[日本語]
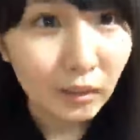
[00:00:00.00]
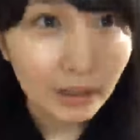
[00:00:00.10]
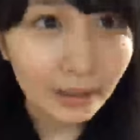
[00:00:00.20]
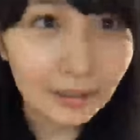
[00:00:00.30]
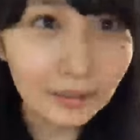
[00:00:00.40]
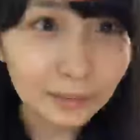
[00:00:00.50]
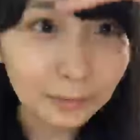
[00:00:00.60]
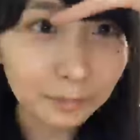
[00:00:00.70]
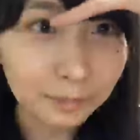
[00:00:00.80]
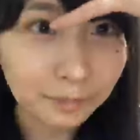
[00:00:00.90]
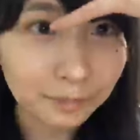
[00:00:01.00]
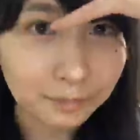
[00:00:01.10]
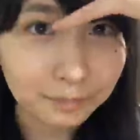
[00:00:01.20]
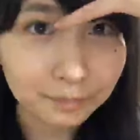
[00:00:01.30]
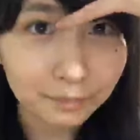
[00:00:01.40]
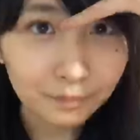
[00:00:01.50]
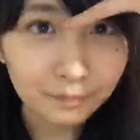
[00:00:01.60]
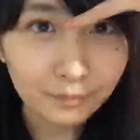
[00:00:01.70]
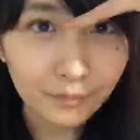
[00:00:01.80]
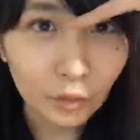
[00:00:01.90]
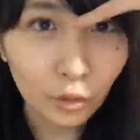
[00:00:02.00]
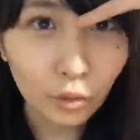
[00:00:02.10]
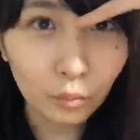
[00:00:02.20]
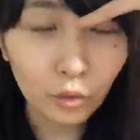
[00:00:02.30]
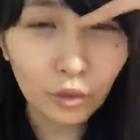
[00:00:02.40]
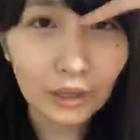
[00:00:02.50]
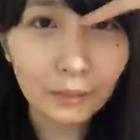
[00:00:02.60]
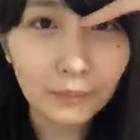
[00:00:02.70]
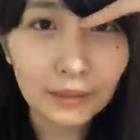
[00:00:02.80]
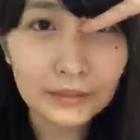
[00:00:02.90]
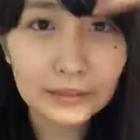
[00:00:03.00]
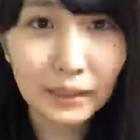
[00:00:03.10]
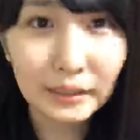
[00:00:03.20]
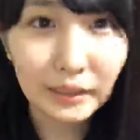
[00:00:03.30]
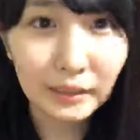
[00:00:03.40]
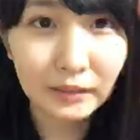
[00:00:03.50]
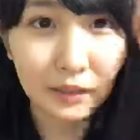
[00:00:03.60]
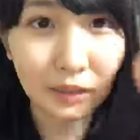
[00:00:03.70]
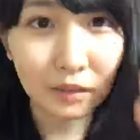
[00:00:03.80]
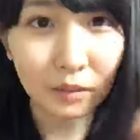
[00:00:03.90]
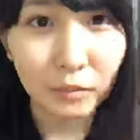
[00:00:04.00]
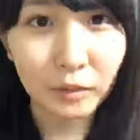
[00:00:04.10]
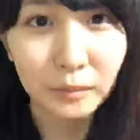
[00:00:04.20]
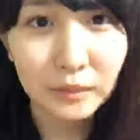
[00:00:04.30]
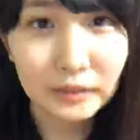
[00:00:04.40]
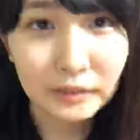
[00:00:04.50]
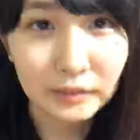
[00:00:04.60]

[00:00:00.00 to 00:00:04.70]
はいどこも完売したいなって思います